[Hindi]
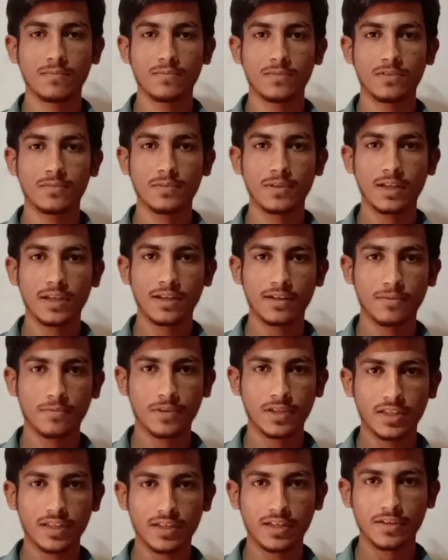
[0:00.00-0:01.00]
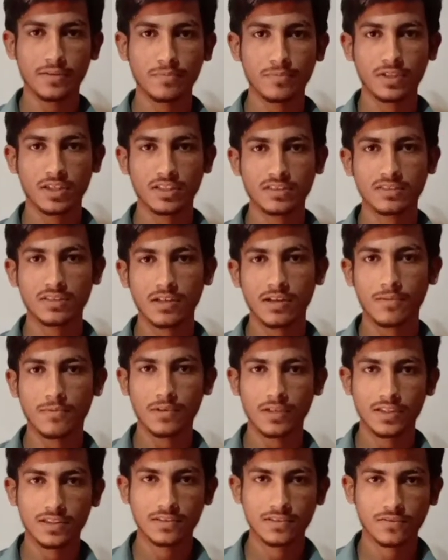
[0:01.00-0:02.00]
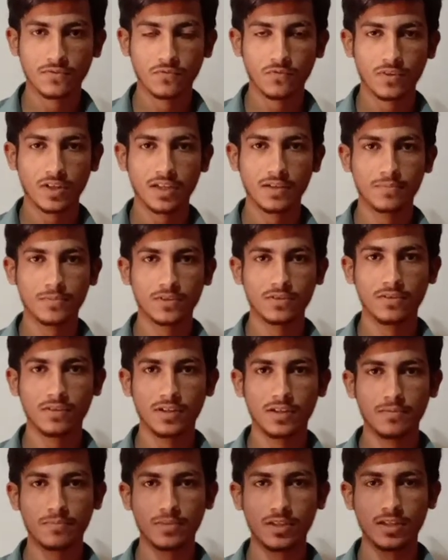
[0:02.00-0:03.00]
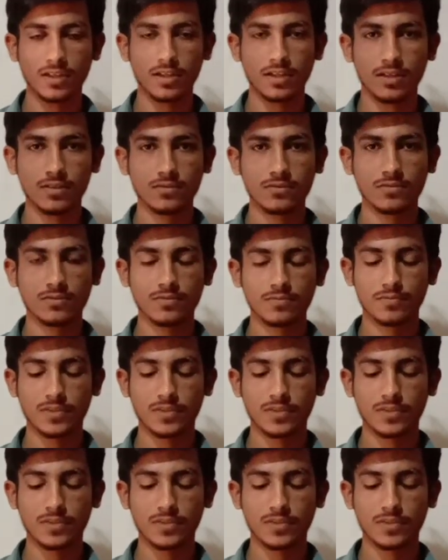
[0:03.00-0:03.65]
रहीम अल्लाम वरहमल वर्क